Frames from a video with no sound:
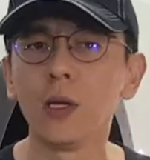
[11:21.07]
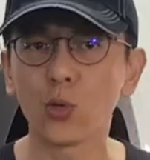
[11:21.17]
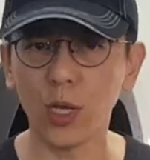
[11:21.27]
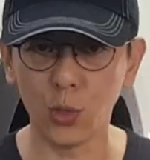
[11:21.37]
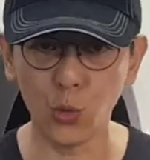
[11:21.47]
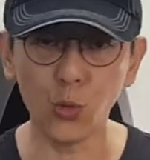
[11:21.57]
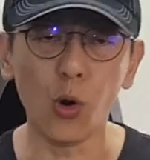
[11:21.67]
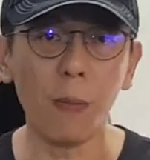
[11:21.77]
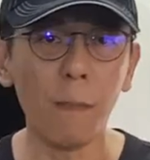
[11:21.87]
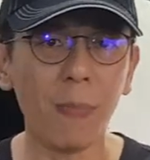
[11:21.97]
所以，如果
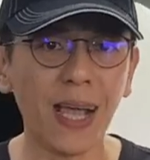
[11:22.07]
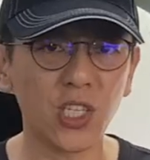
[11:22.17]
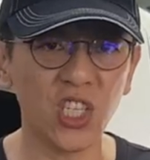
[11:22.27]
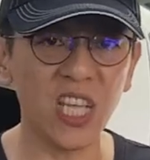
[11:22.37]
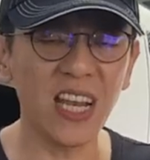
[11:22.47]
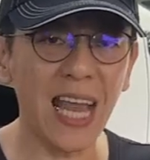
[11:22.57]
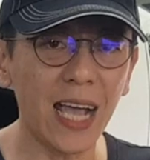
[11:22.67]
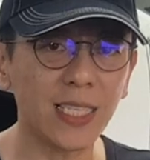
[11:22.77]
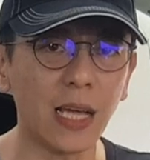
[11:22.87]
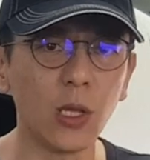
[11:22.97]
我们把时间
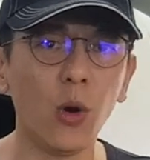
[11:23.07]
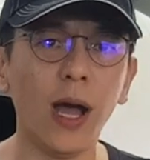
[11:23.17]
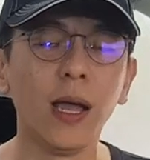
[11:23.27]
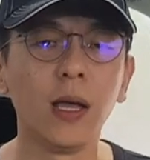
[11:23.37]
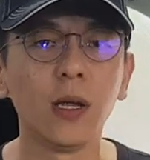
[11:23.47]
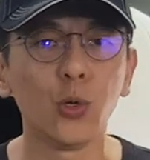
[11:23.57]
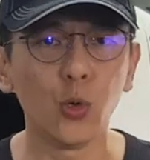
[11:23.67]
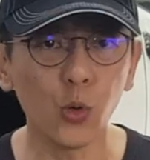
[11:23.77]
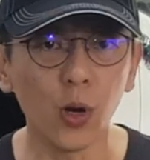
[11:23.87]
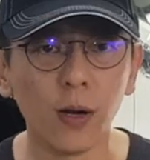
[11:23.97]
拉长的话，
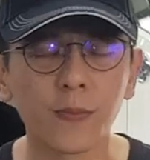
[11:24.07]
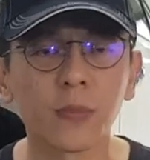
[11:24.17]
如果